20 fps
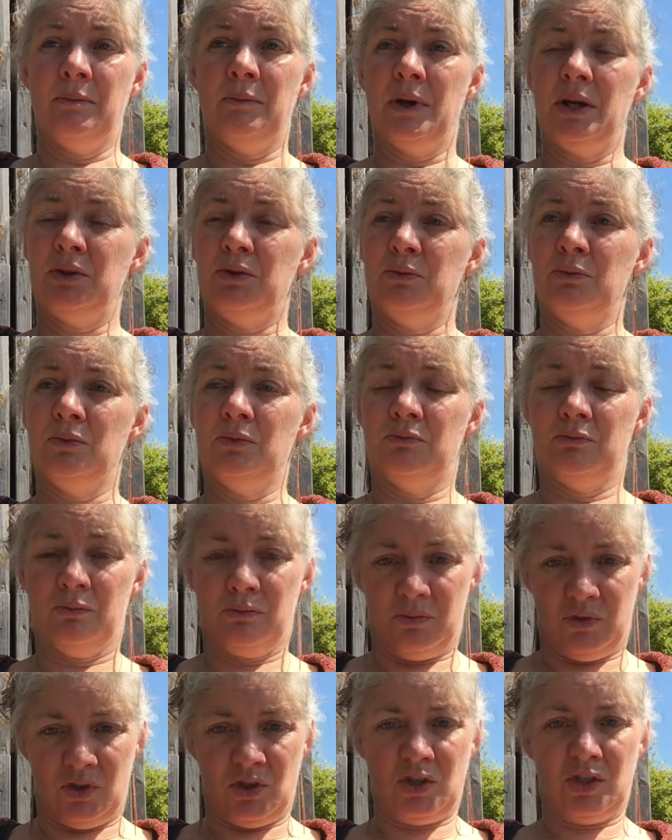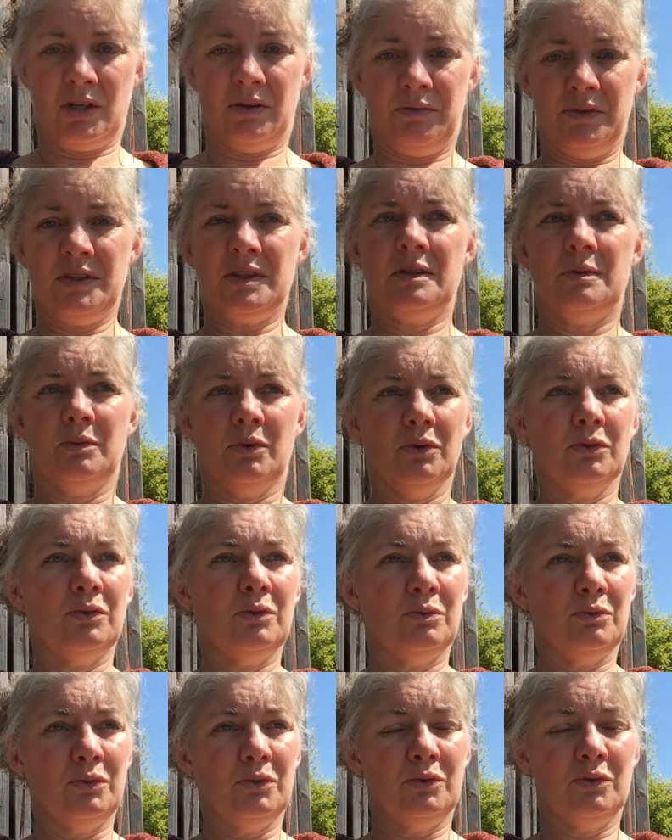bah, de déjà physiquement,
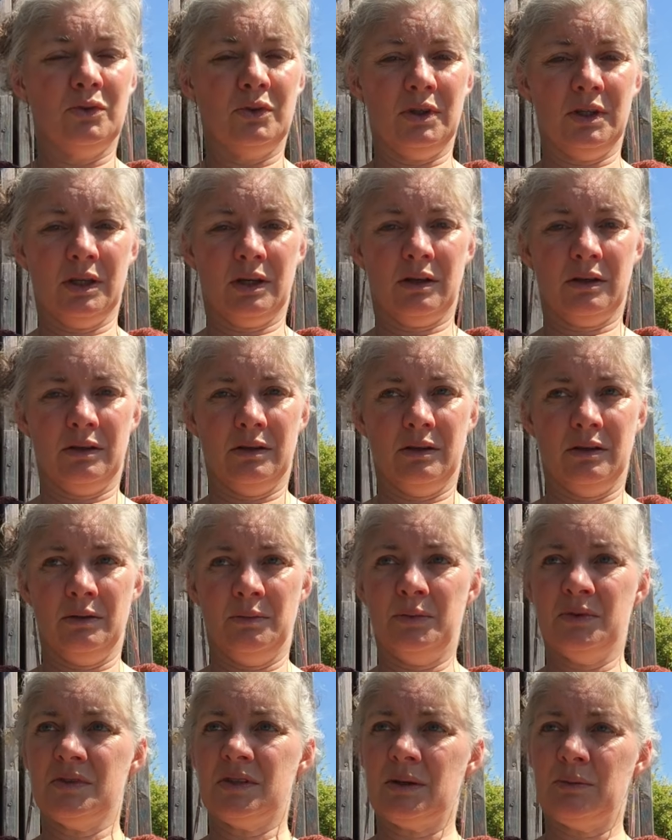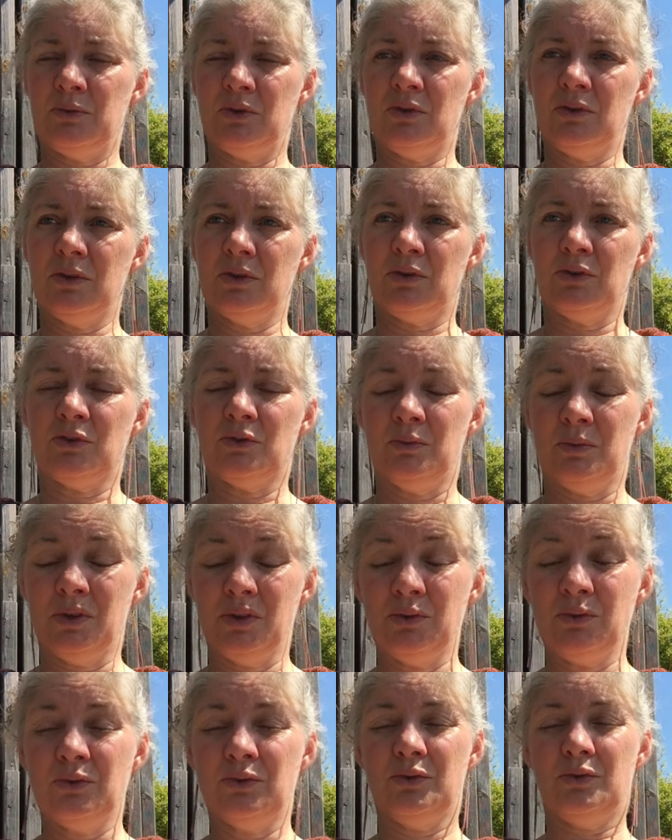de me tenir, euh, penser à me tenir
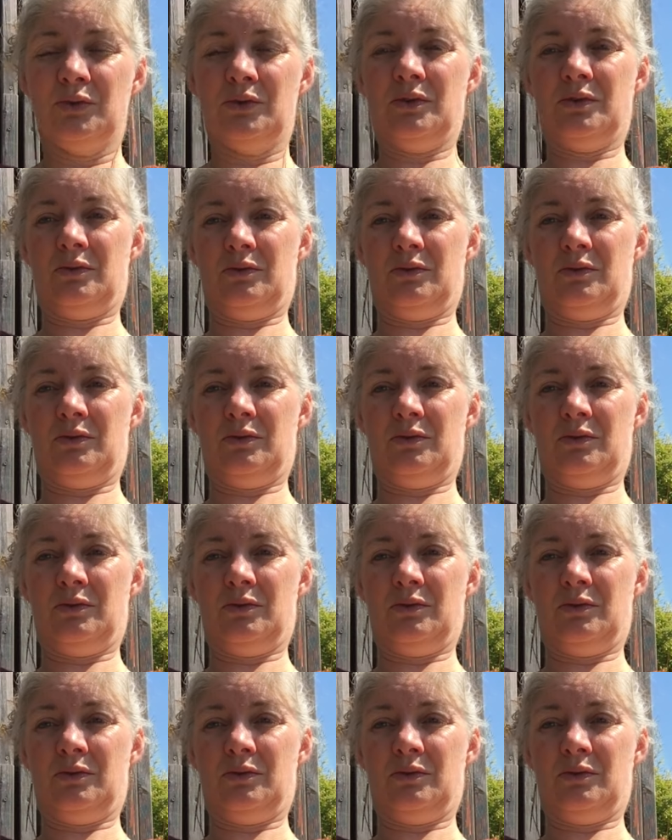autrement, donc de